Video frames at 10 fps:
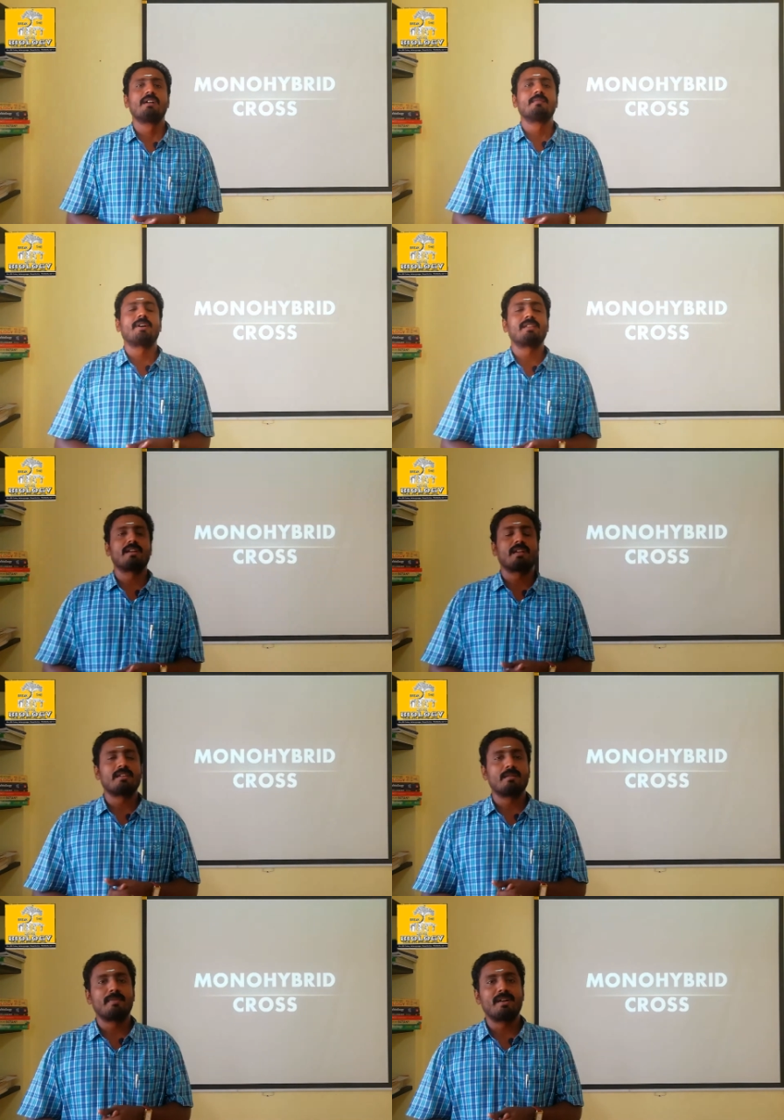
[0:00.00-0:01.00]
பார்த்தீங்கன்னா
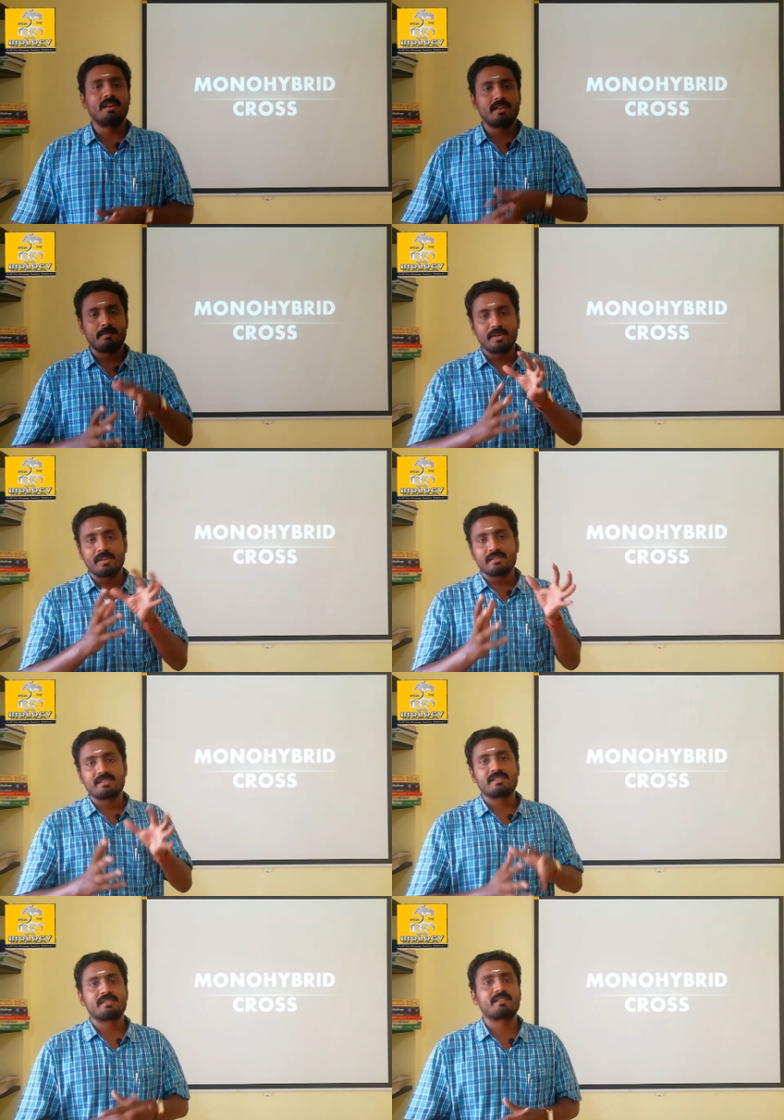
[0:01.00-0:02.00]
அதில் மெண்டல் எப்படி
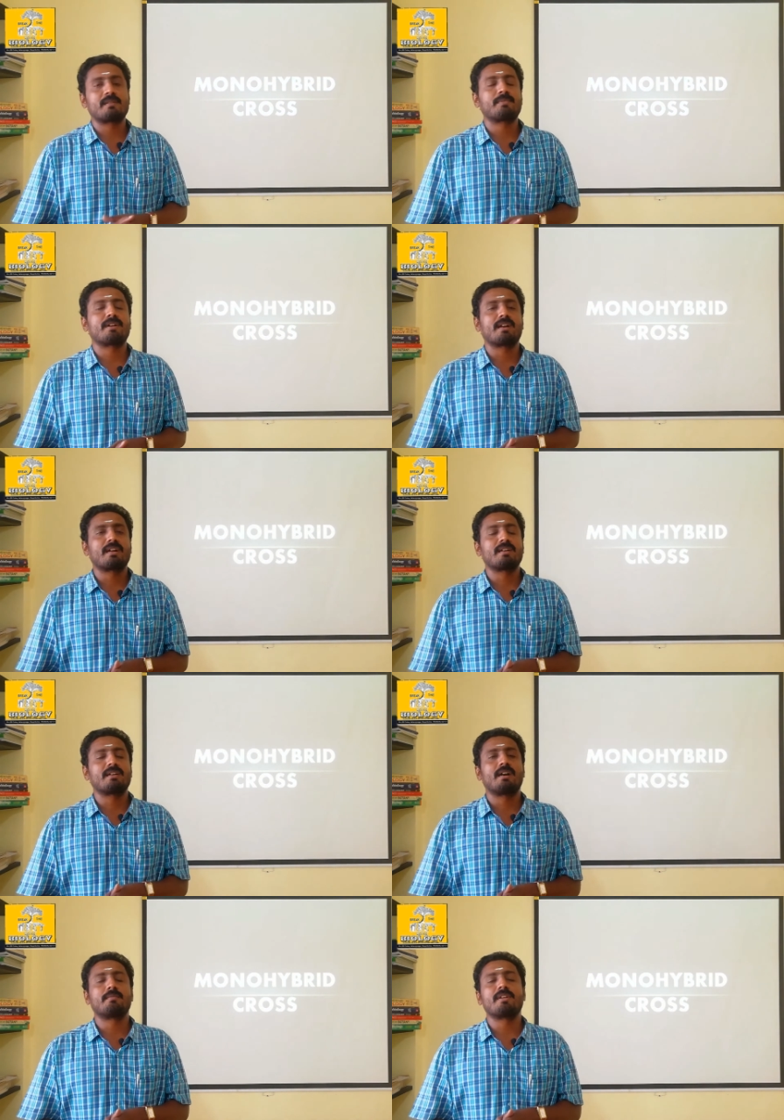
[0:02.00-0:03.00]
ரிசர்ச்சை ஸ்டார்ட் பண்ணாங்க
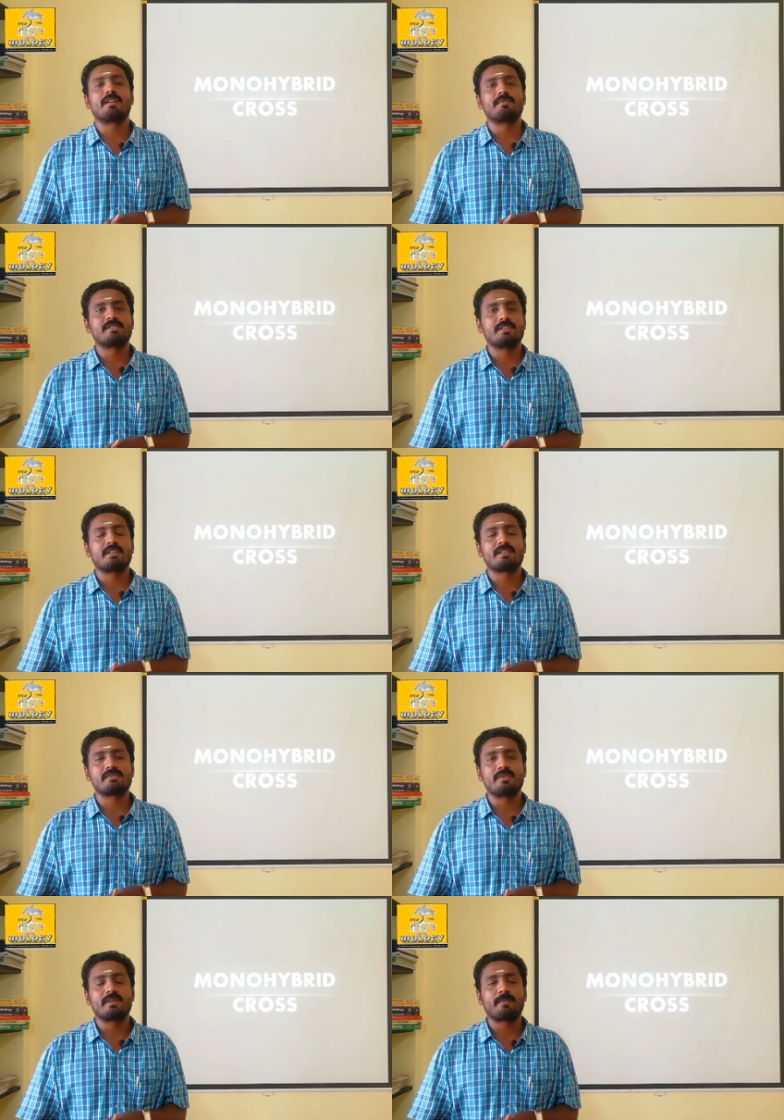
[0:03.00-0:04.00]
அப்படிங்கிற விஷயத்தை நான்
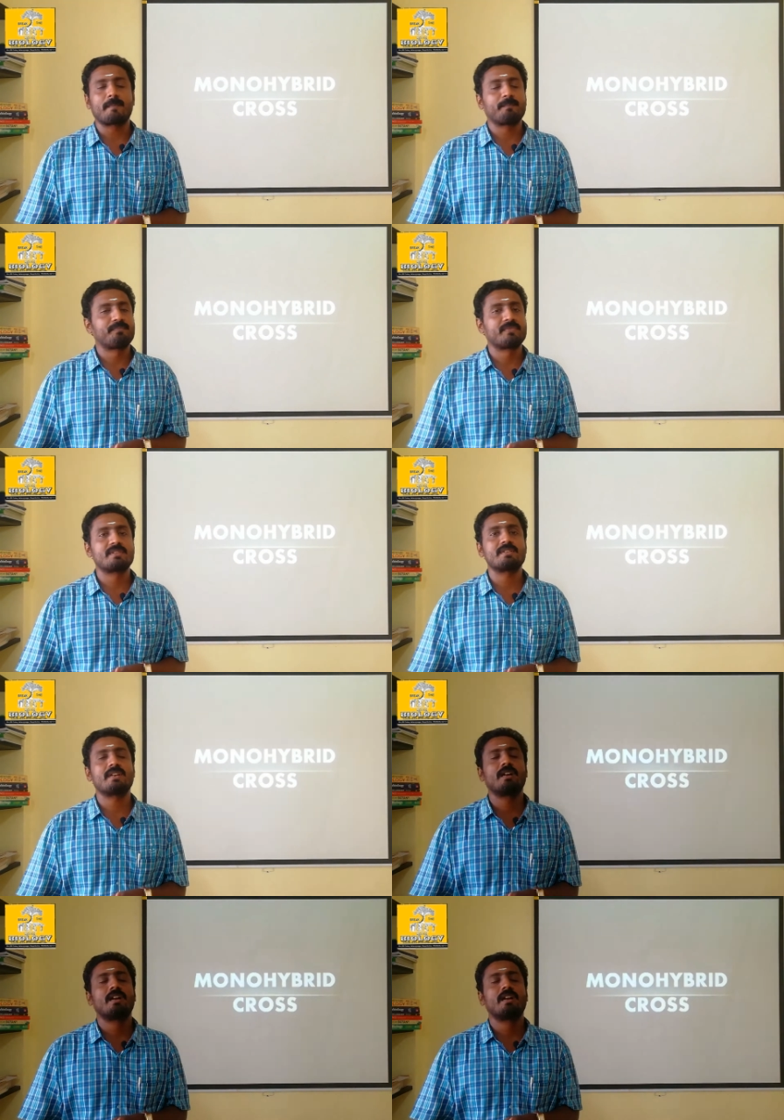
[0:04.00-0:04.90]
சொல்லியிருப்பேன் சரியா